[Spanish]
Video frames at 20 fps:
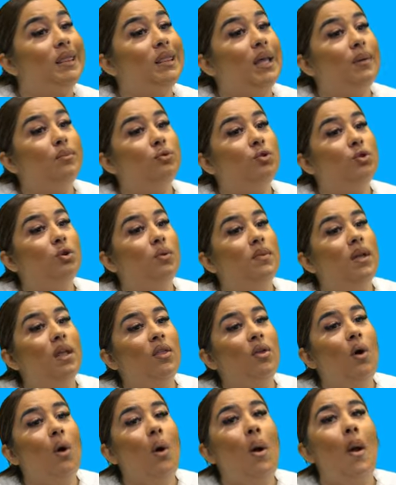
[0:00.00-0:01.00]
da mucho
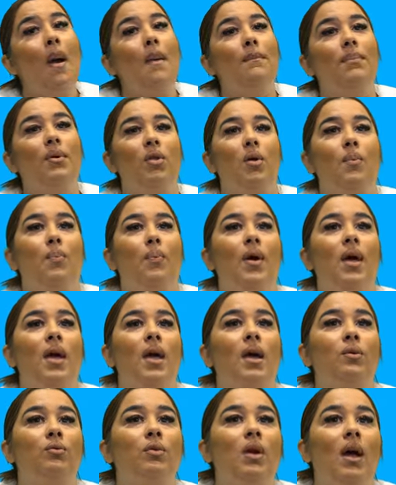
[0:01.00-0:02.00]
miedo, pero después
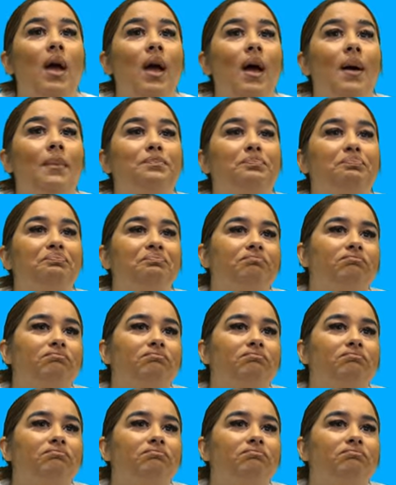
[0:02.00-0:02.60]
es una